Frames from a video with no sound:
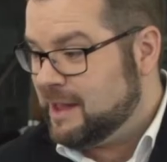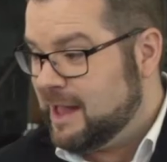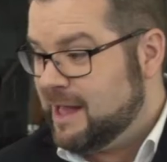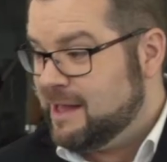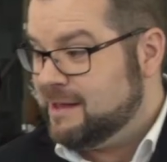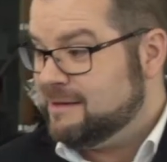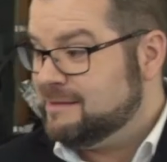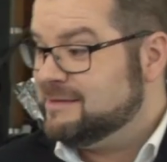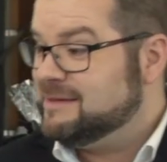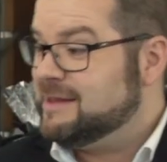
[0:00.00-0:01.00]
On est en
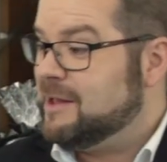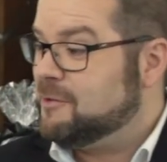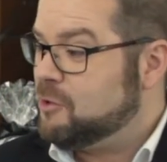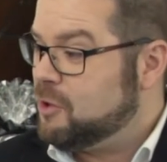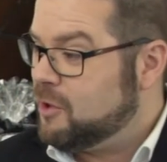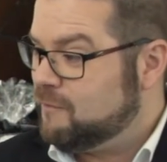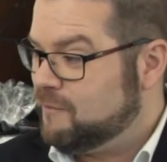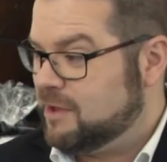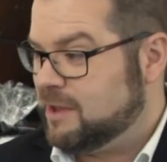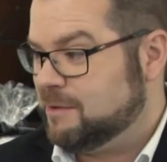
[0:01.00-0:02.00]
évolution avec eux,
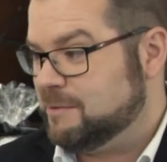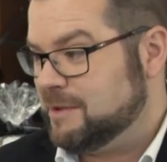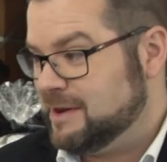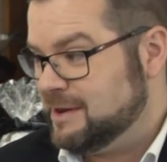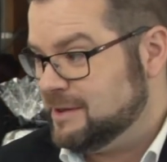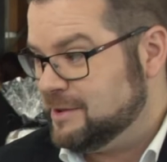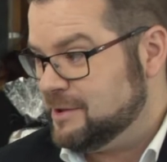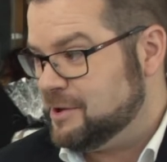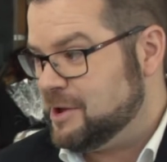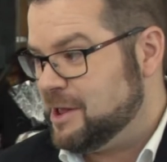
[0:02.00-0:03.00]
on veut grandir
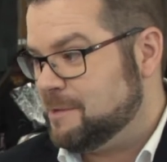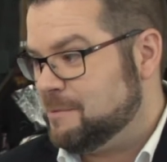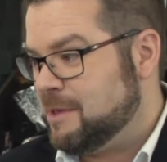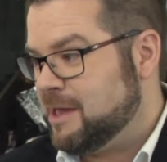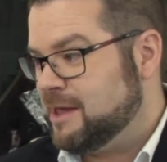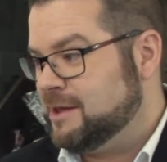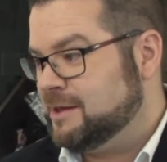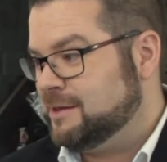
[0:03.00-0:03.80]
avec eux puis les